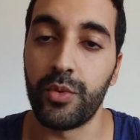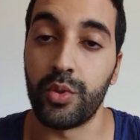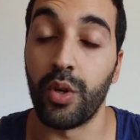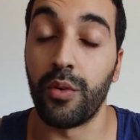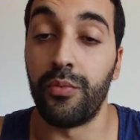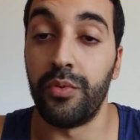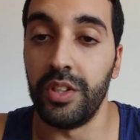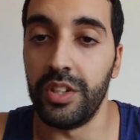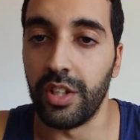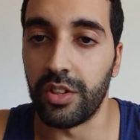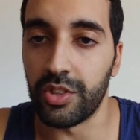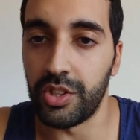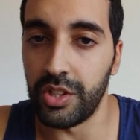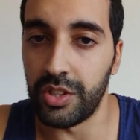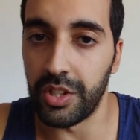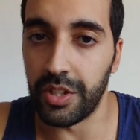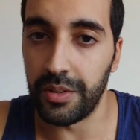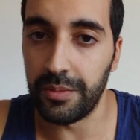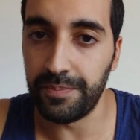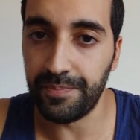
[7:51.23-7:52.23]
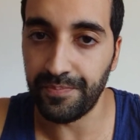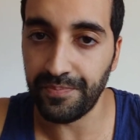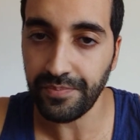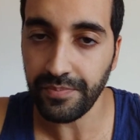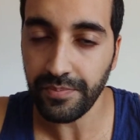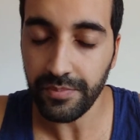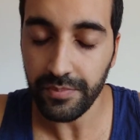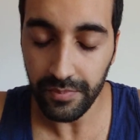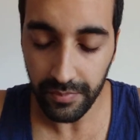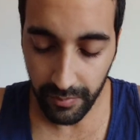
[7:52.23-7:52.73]
sauf l'identité.
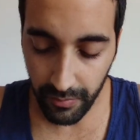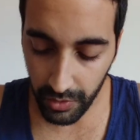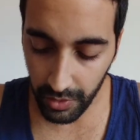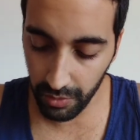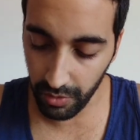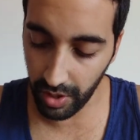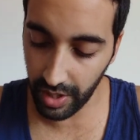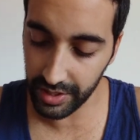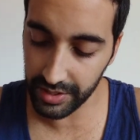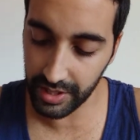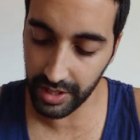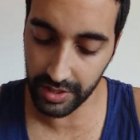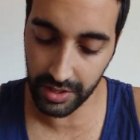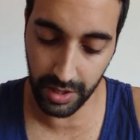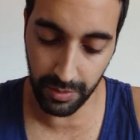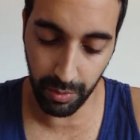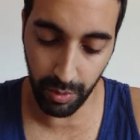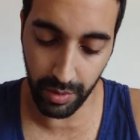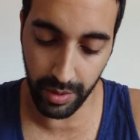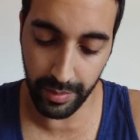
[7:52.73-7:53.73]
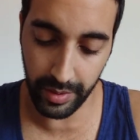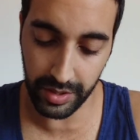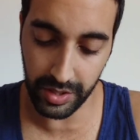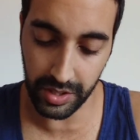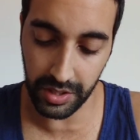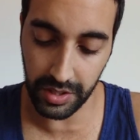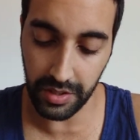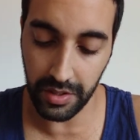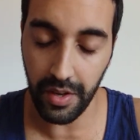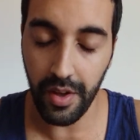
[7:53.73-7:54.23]
Voilà, c'est assez
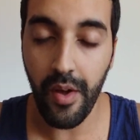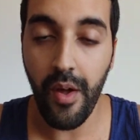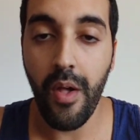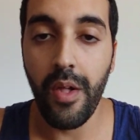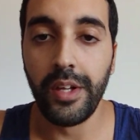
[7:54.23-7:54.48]
problématique.